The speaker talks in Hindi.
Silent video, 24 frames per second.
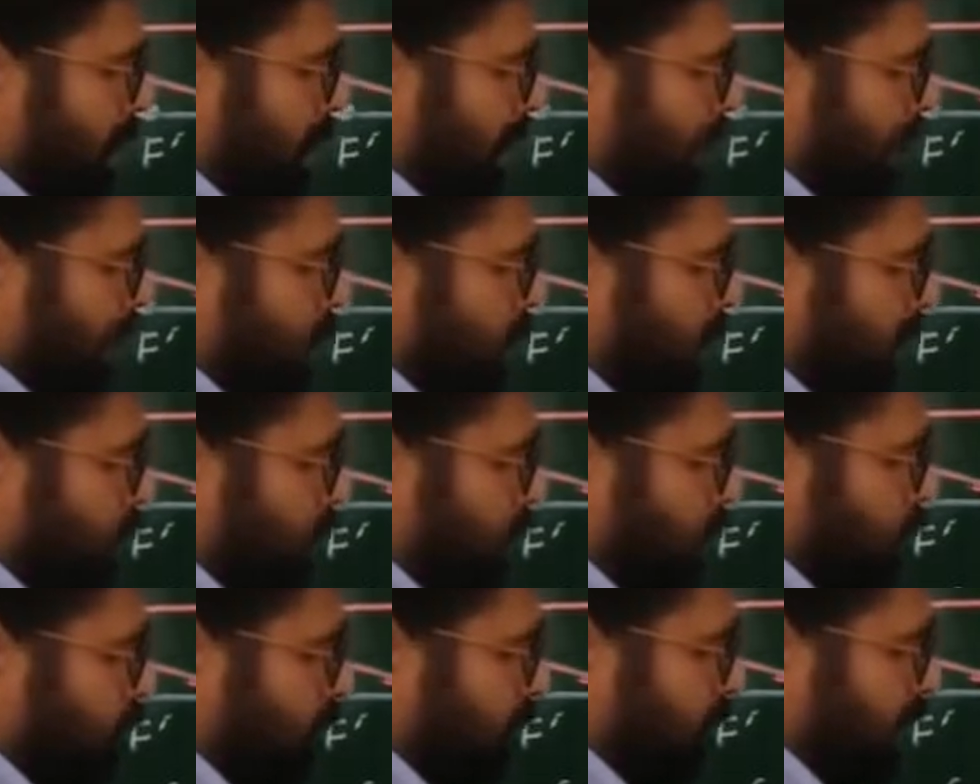हाइट ऑफ
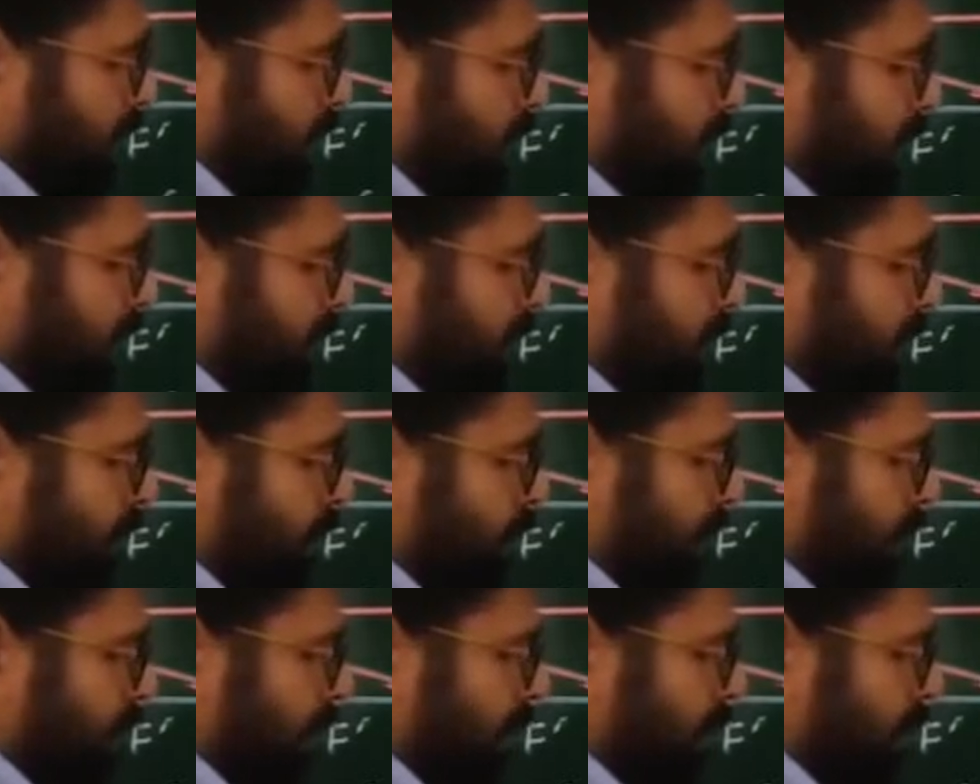ऑब्जेक्ट ये
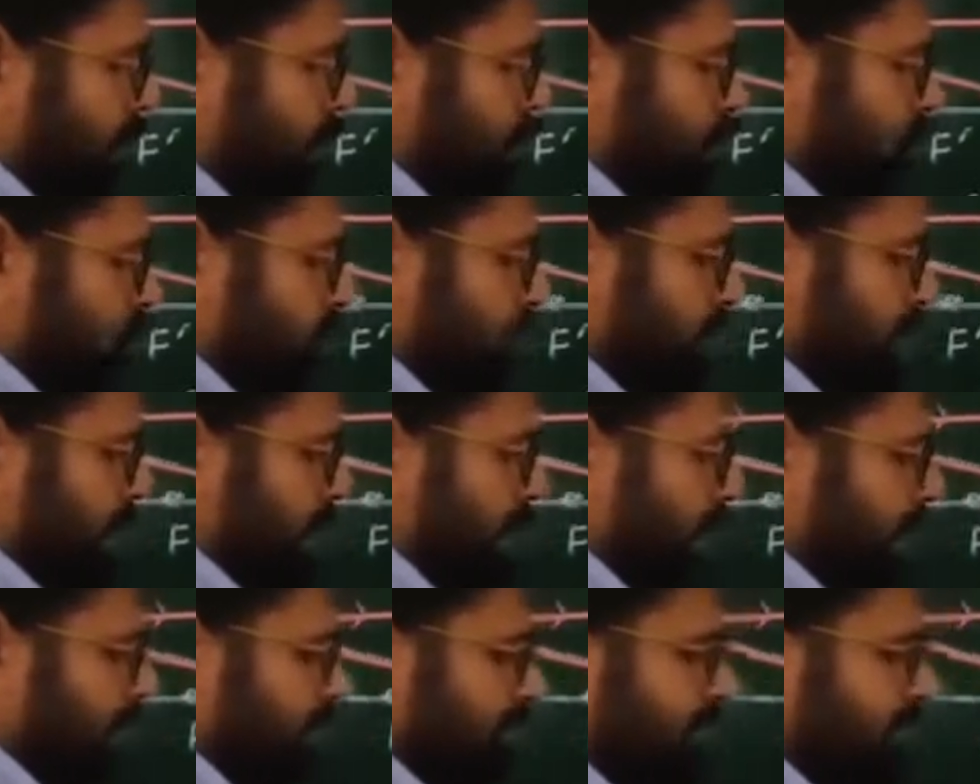मिरर के लिए भी होता
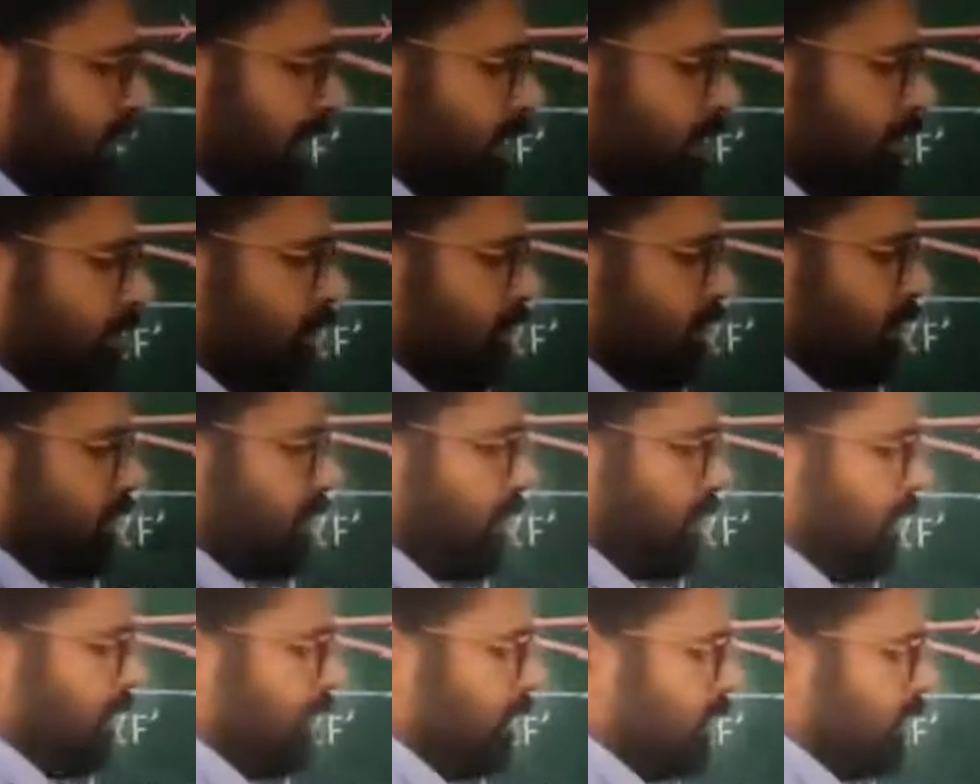है लेंस के लिए भी
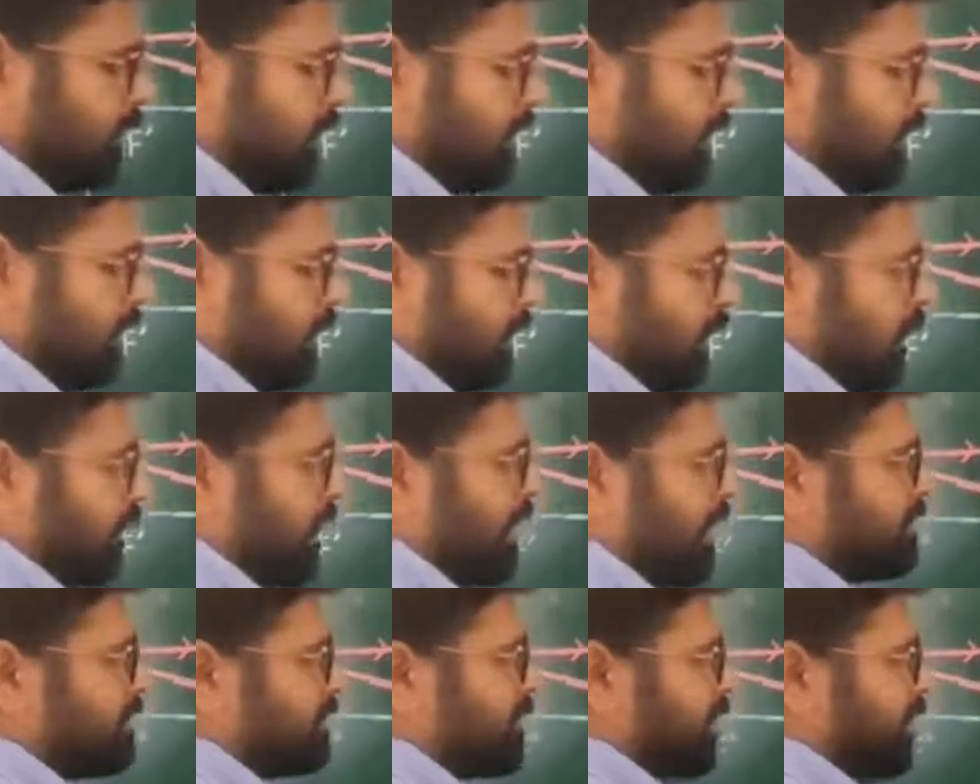होता है
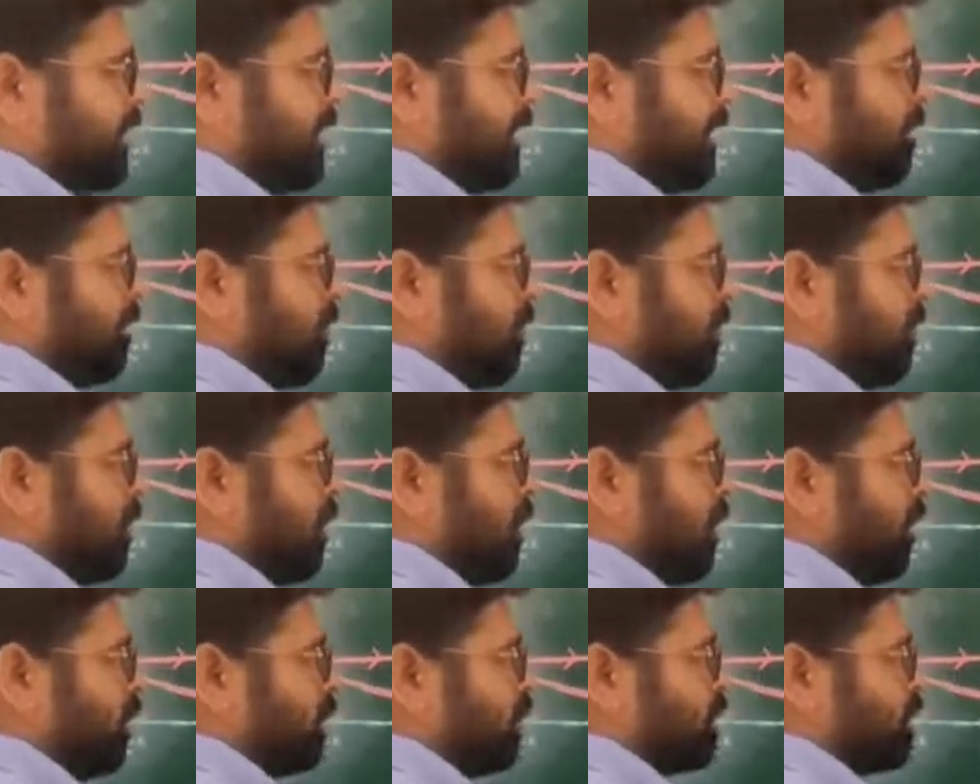लेंस के लिए एक फॉर्मूला
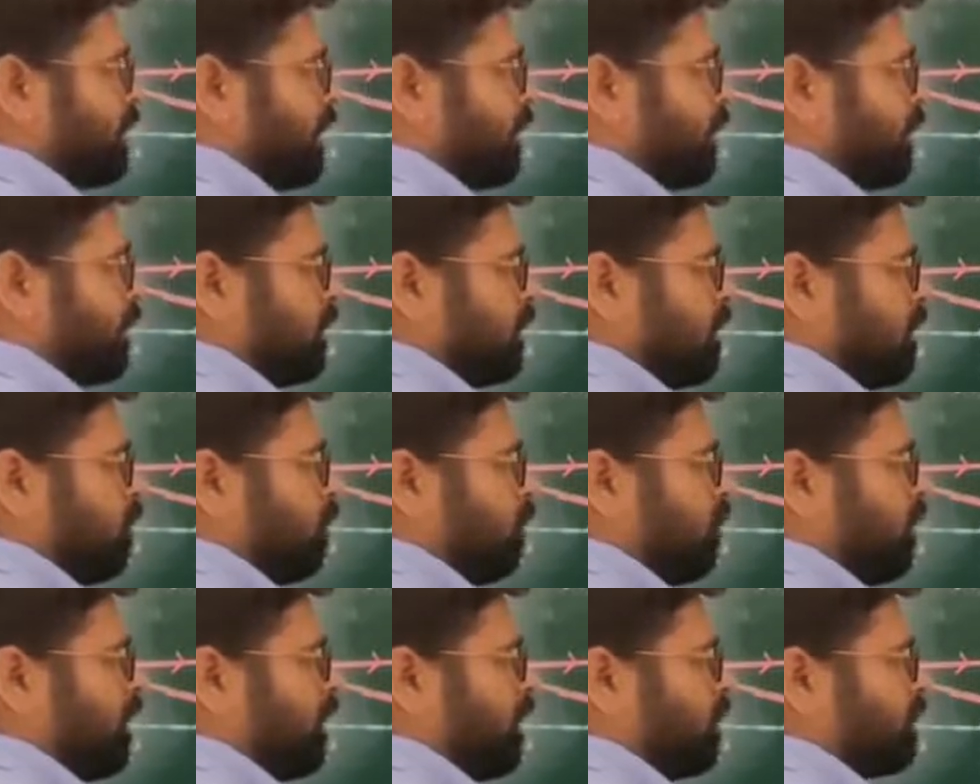और होता है
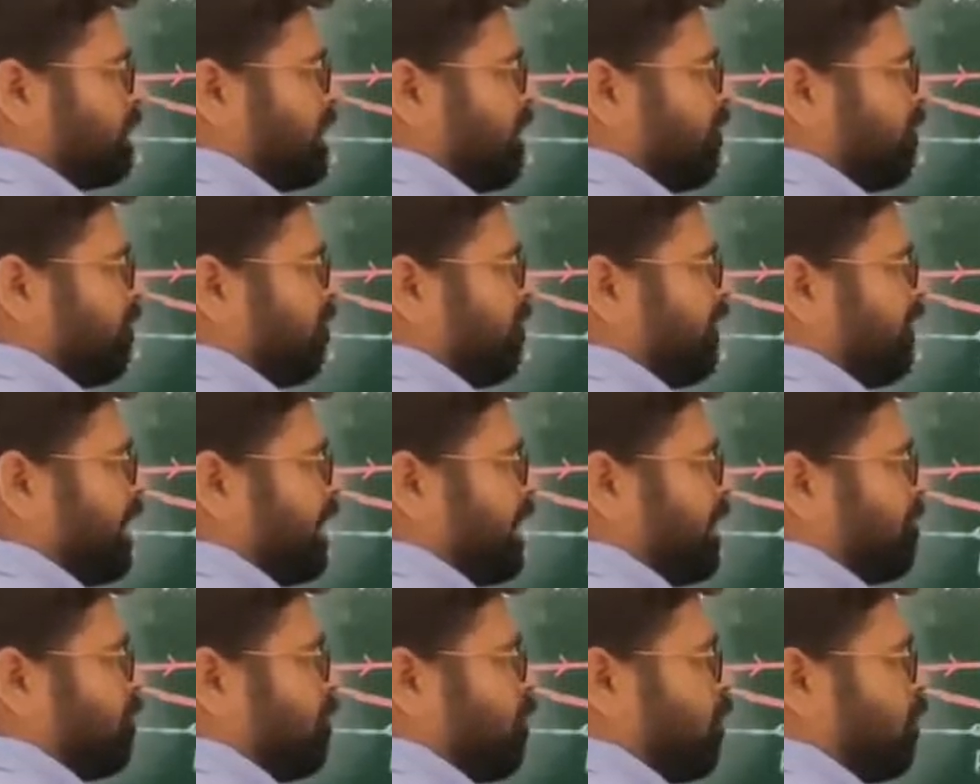वो क्या होता है वी
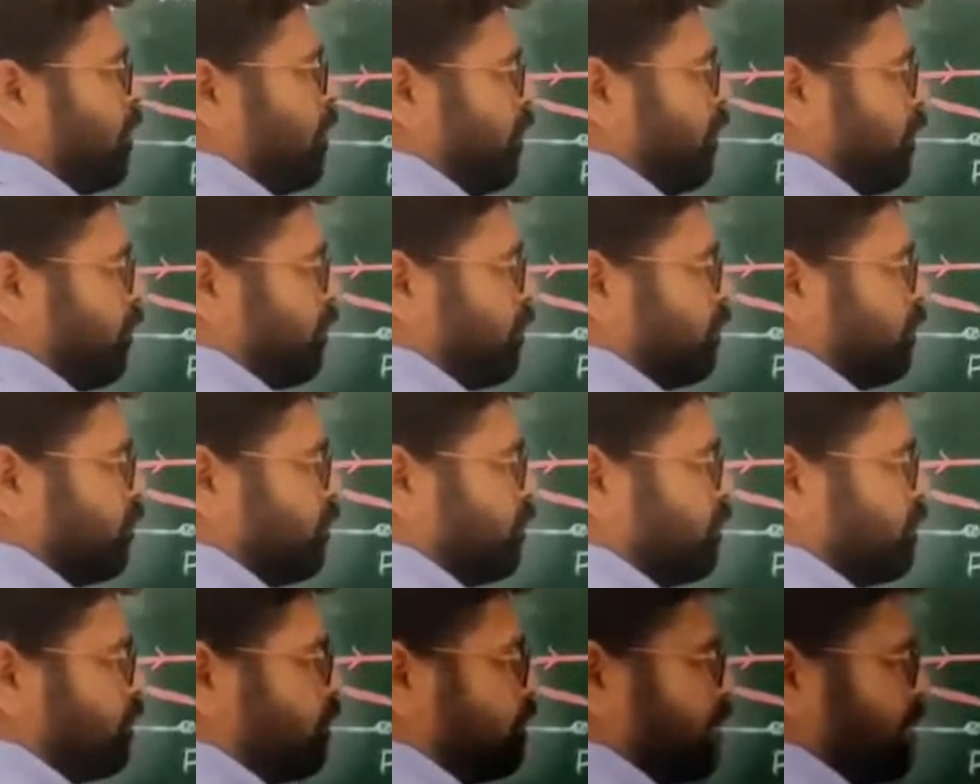अपॉन यू
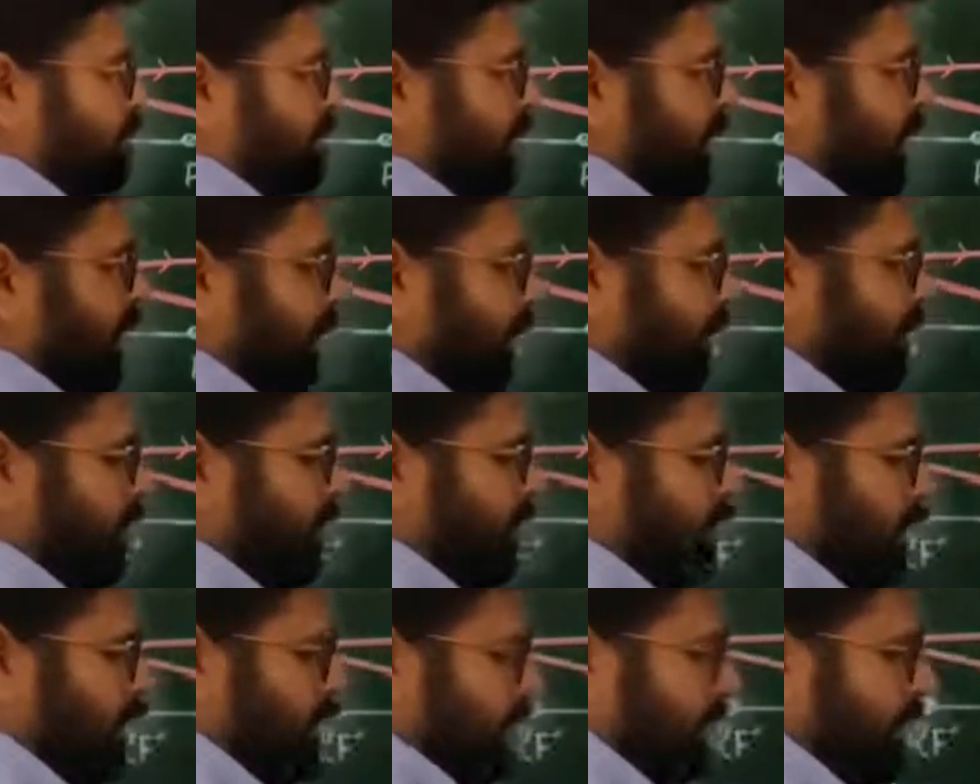ठीक है
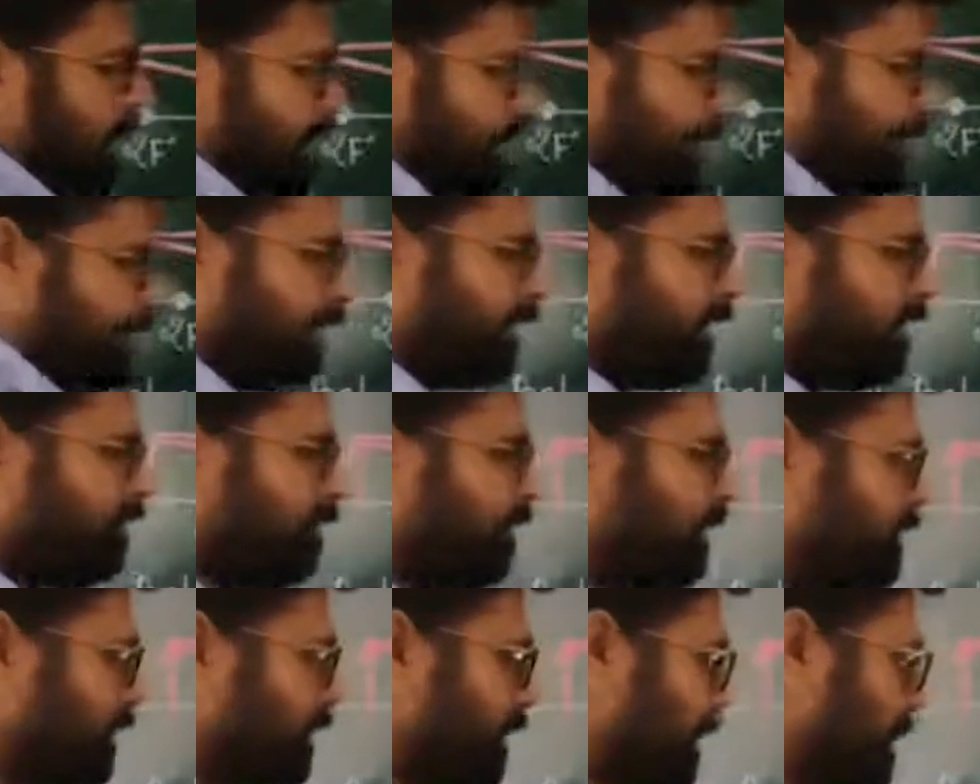लेकिन
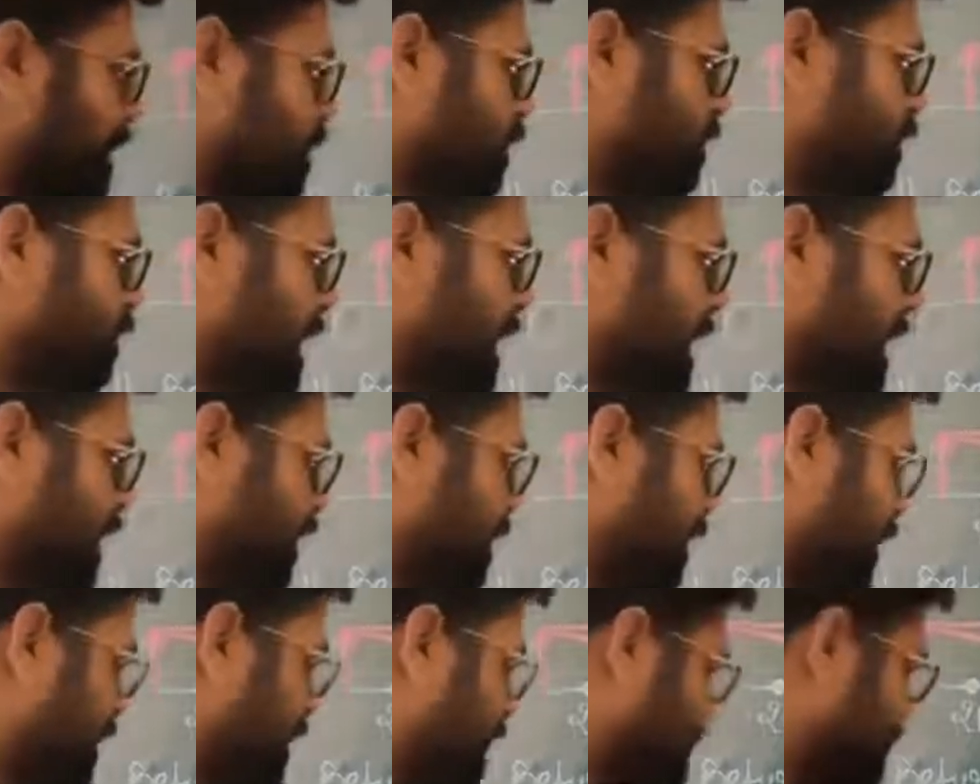अपन ये
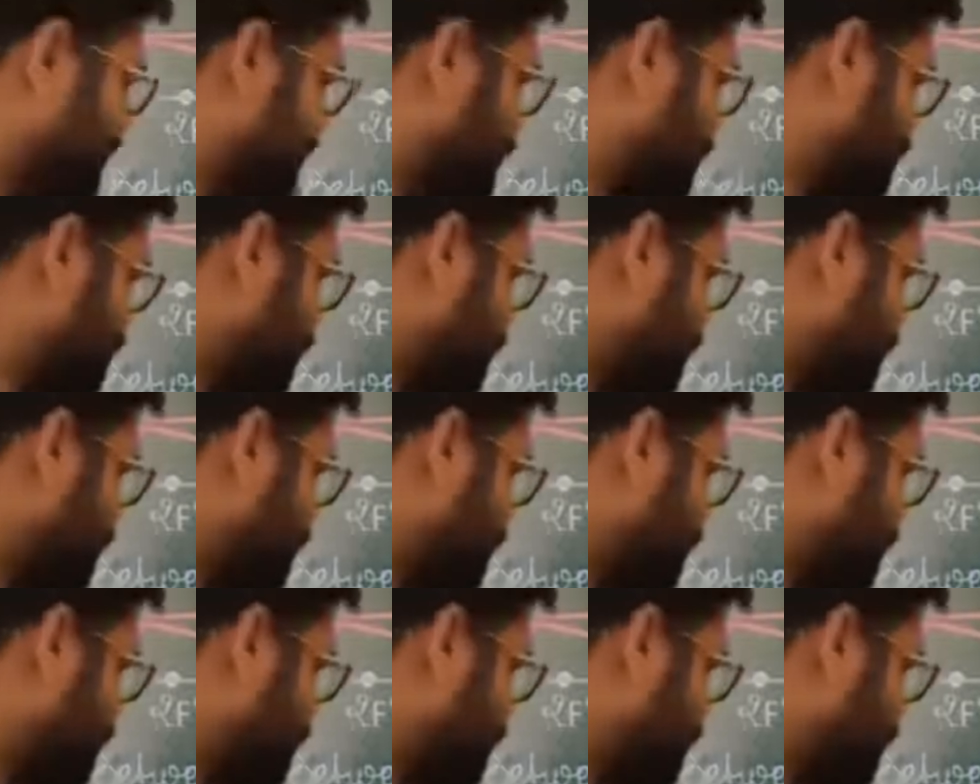मैग्निफिकेशन इसमें